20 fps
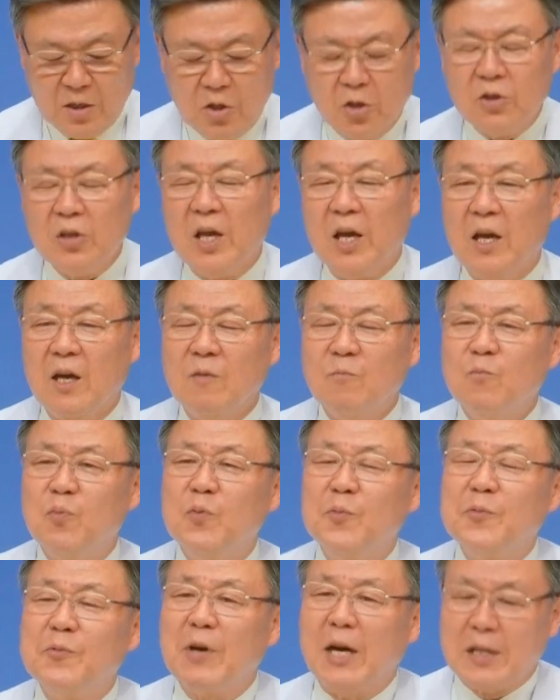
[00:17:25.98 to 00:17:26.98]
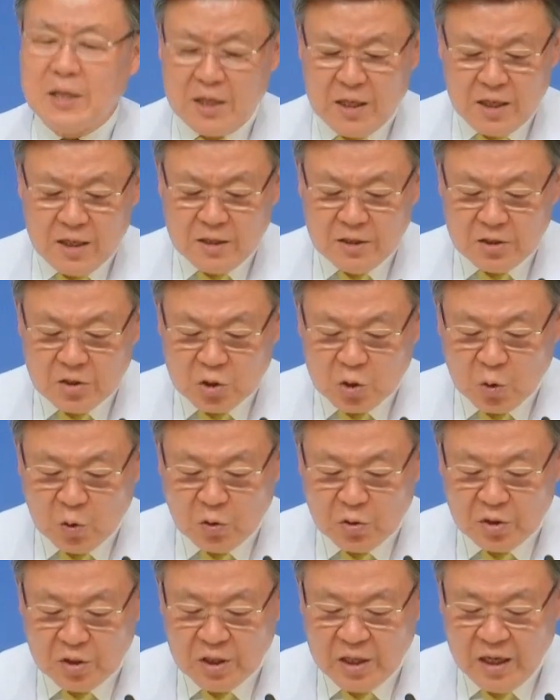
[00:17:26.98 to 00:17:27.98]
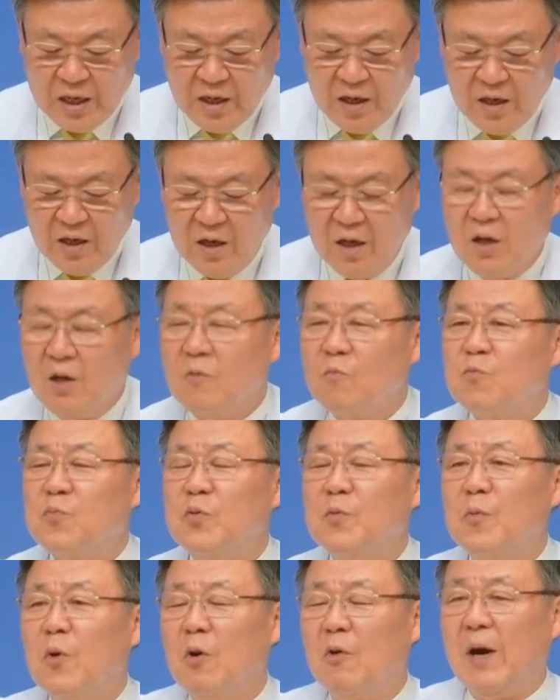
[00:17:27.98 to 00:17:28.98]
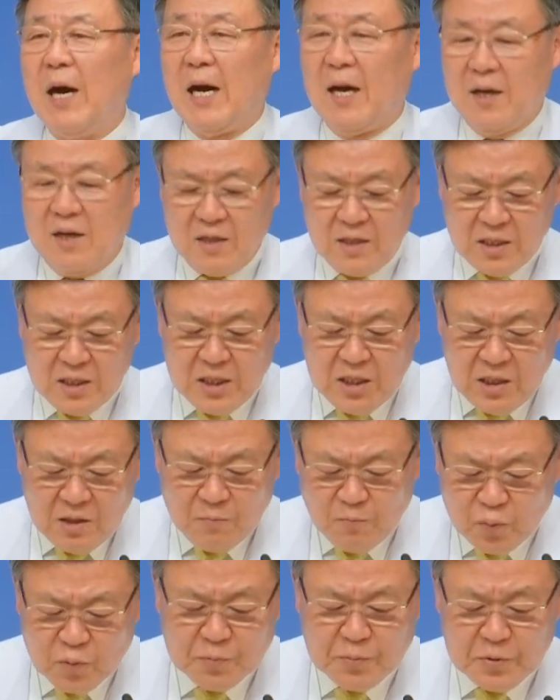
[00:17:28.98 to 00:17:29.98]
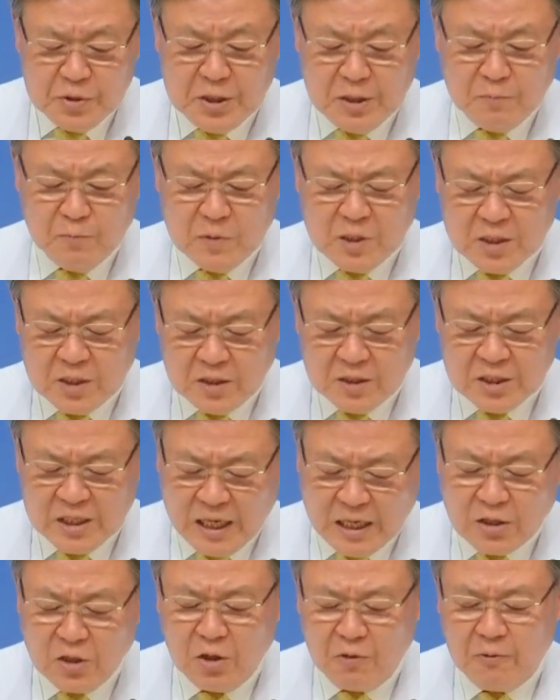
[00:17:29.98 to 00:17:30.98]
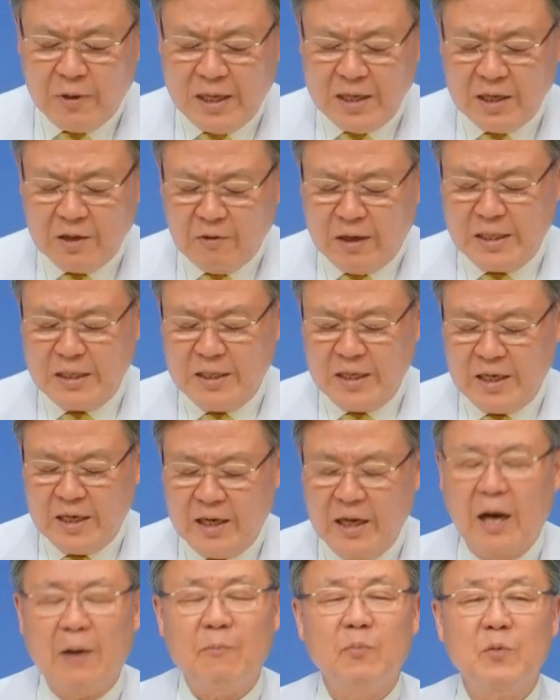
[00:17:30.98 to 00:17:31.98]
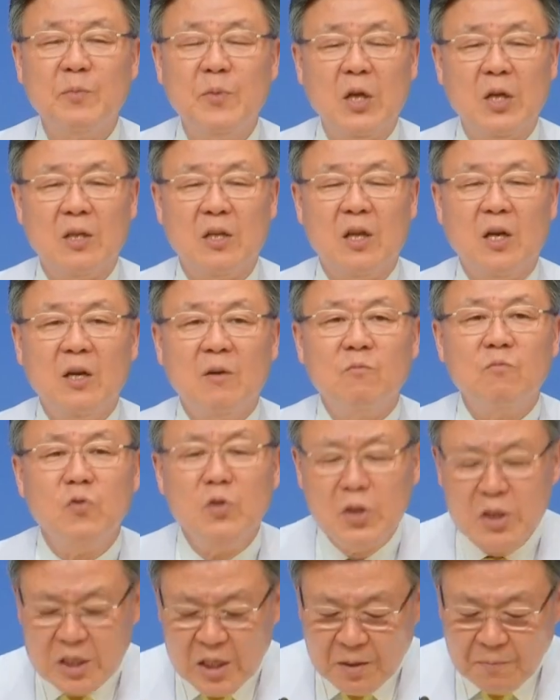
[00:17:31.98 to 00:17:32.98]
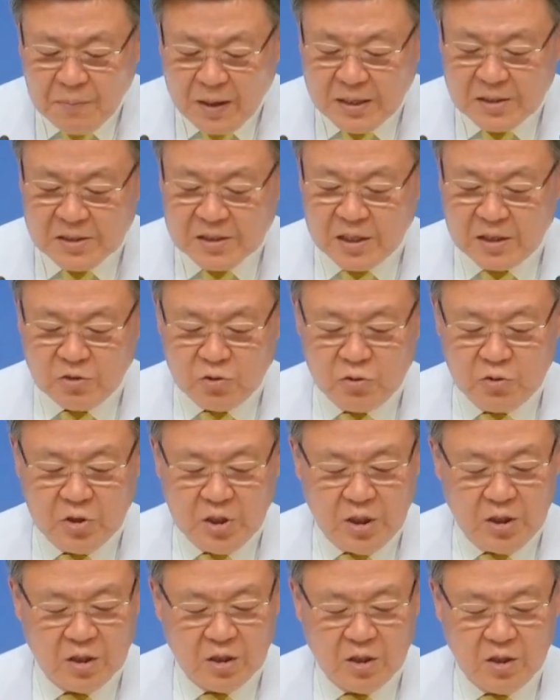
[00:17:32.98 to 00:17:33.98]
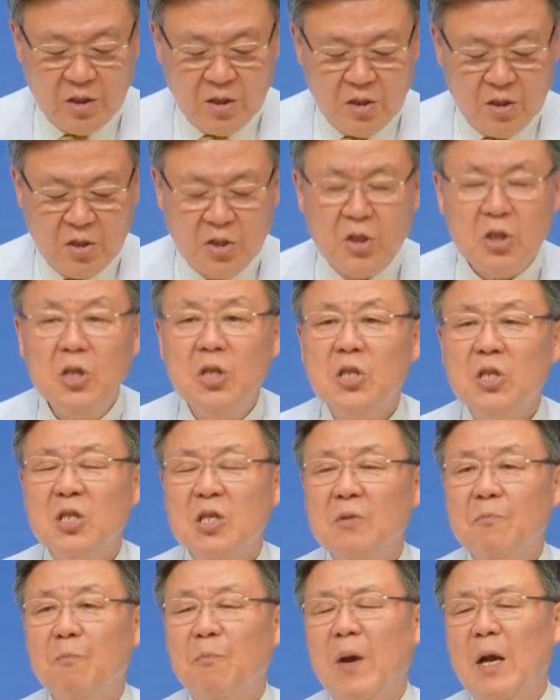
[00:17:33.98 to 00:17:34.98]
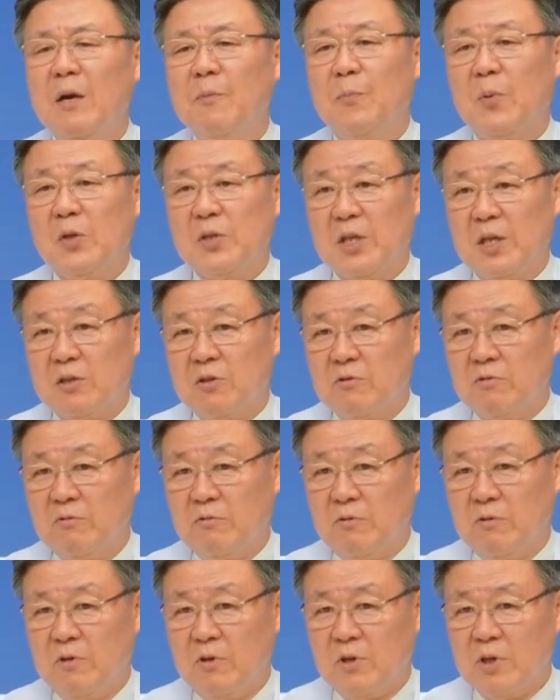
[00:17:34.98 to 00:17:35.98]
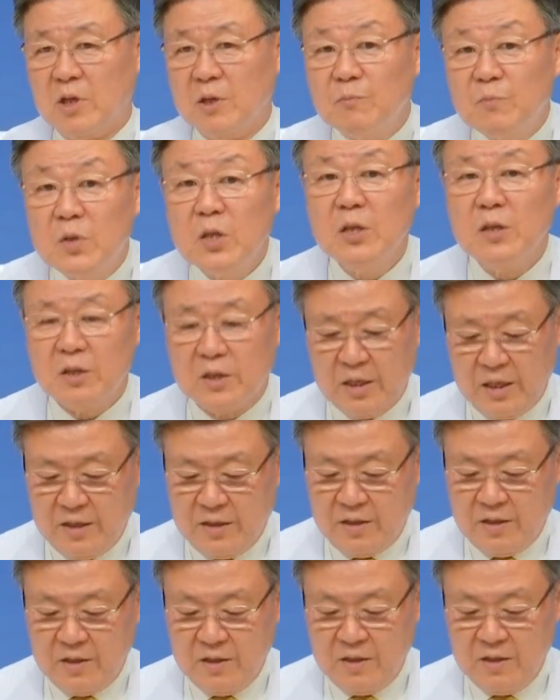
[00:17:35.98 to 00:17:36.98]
그런데 부부 관계는 좋은데 부모와 이 부부인 그 자녀와의 관계가 나쁘면 문제 발생률이 28%로 급등을 해요.